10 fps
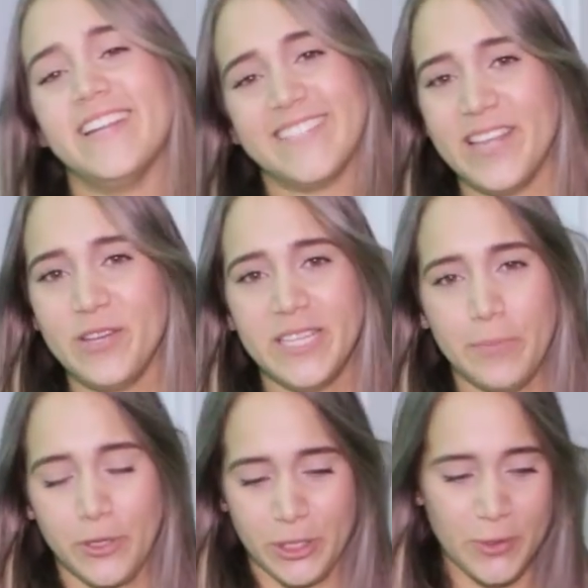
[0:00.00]
del Estadio del
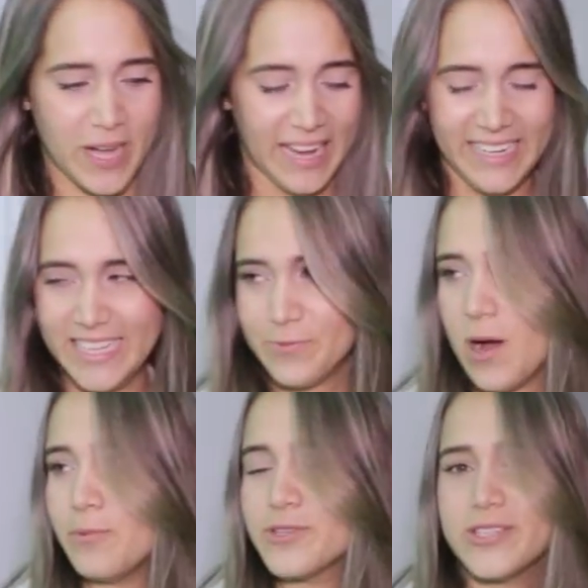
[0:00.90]
Deportivo Cali. Les voy
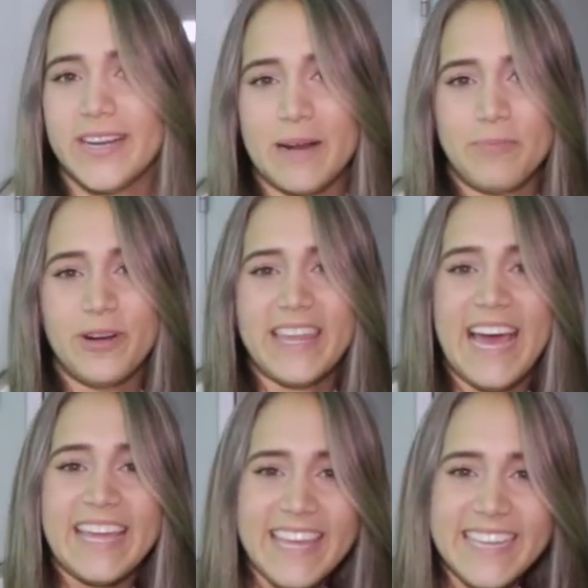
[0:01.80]
a mostrar porque
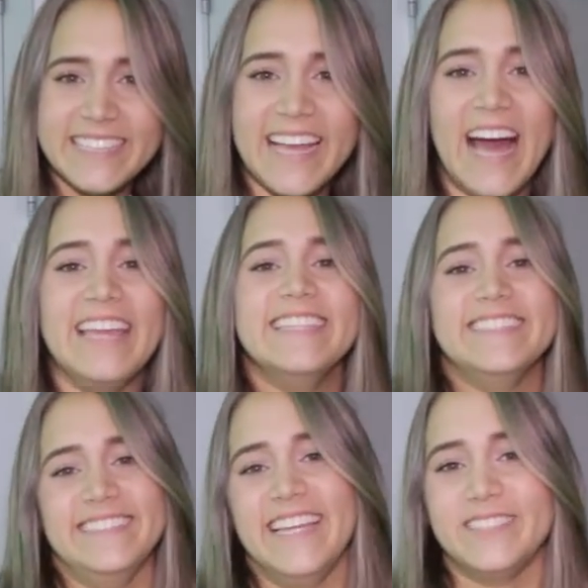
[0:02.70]
aquí hay
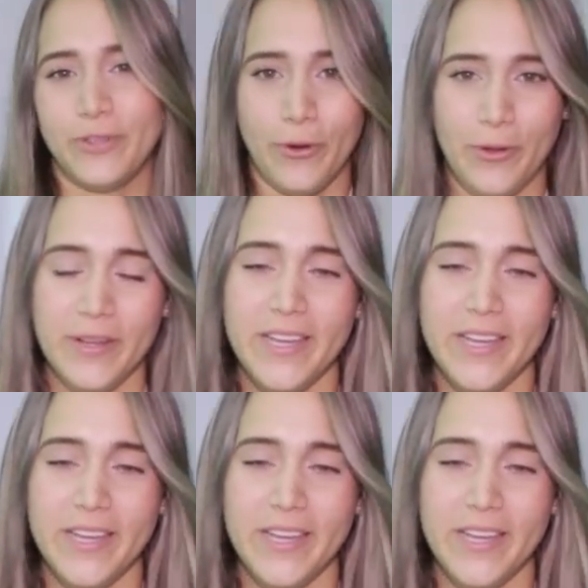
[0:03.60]
de todo.